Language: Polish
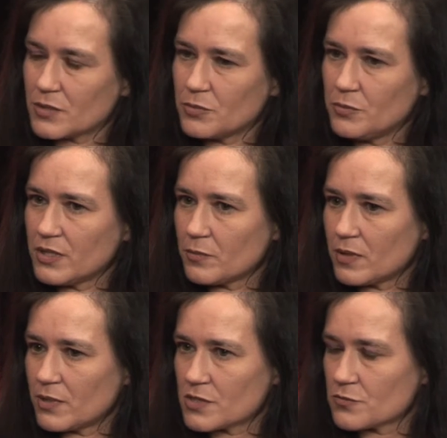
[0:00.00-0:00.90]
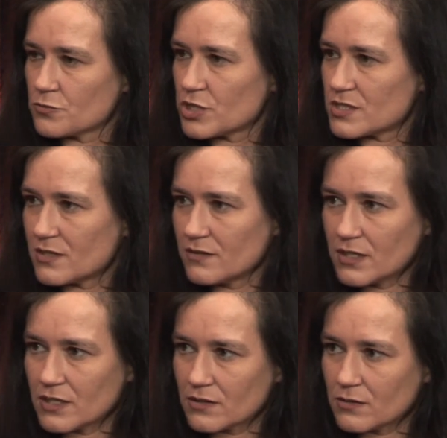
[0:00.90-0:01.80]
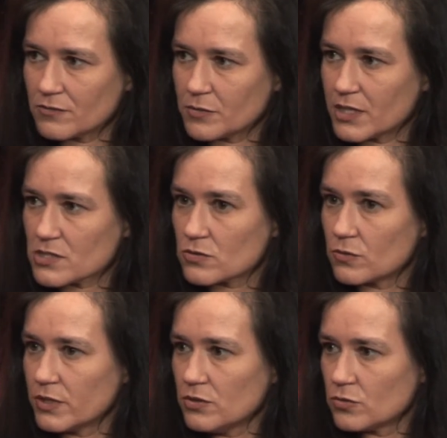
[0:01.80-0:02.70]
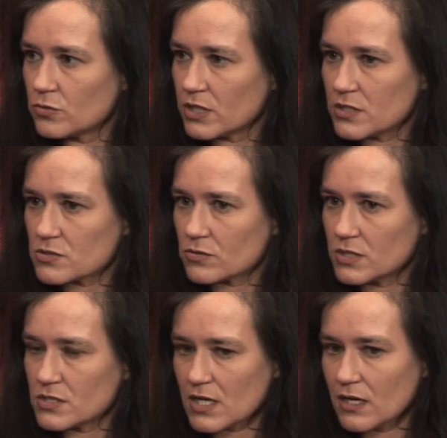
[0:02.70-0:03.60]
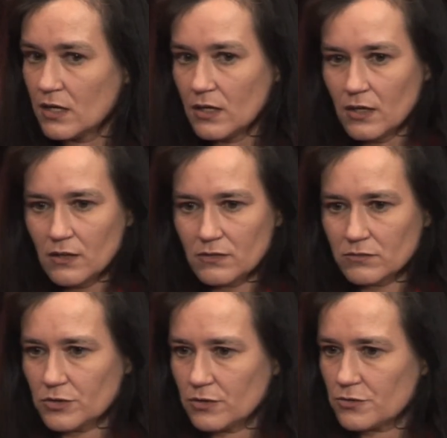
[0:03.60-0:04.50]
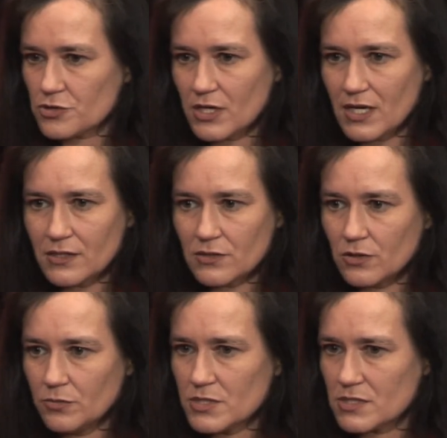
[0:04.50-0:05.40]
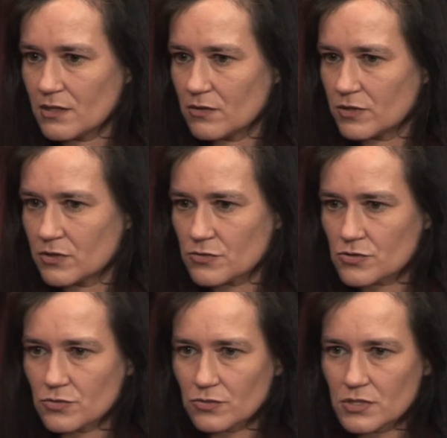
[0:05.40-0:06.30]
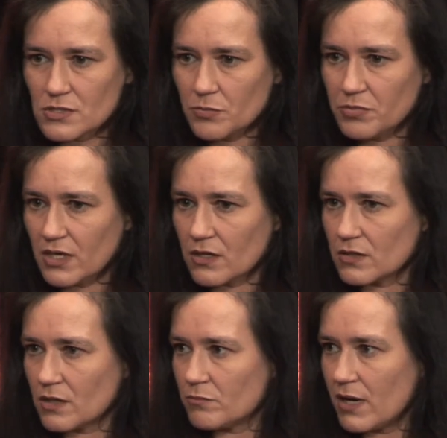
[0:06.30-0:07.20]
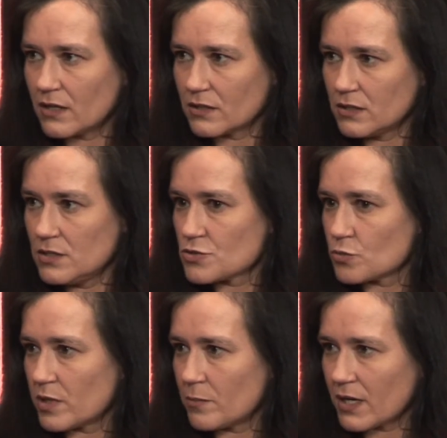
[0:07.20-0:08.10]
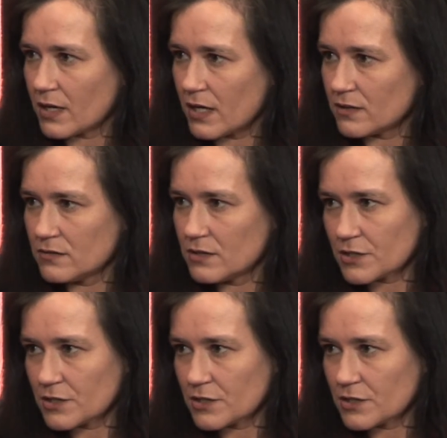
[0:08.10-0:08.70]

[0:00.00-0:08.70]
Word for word: Namibia ma bardzo duże centra handlowe, miasto Windhoek, jej stolica e, to szklane domy, stalowe konstrukcje, piękne banki, supermarkety,